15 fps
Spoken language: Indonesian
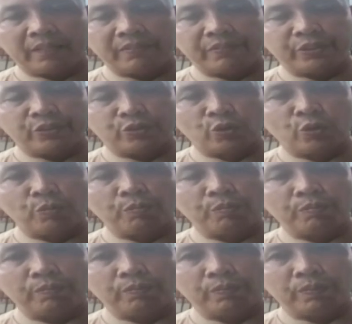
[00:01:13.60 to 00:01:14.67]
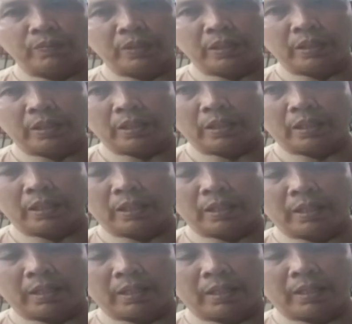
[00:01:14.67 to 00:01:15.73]
dan visum
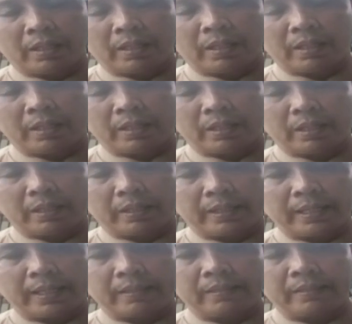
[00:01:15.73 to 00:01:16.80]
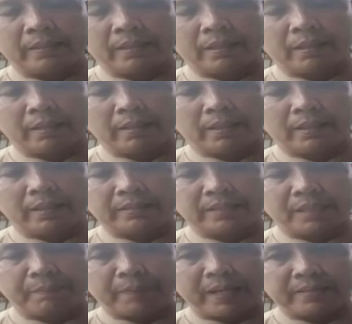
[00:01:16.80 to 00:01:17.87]
uh, dan uh,
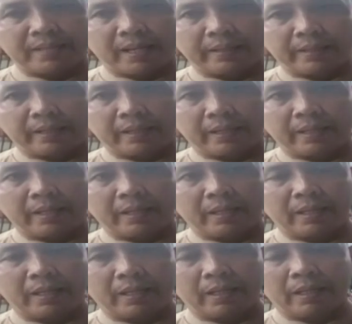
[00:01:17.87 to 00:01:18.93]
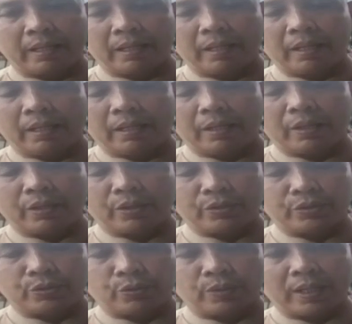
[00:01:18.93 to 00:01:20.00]
sampai saat ini
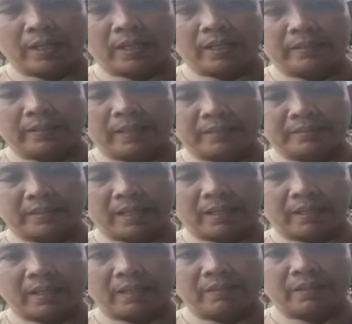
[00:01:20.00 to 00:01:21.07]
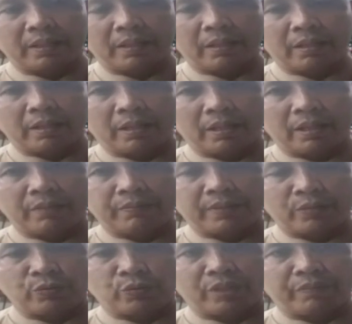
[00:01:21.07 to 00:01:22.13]
sudah dilaksanakan uh,
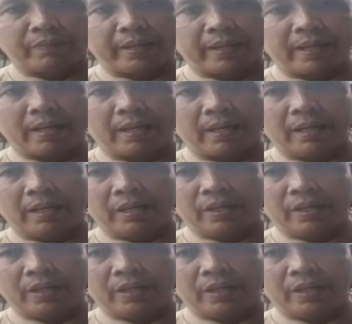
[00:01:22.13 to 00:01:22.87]
fardu bayar.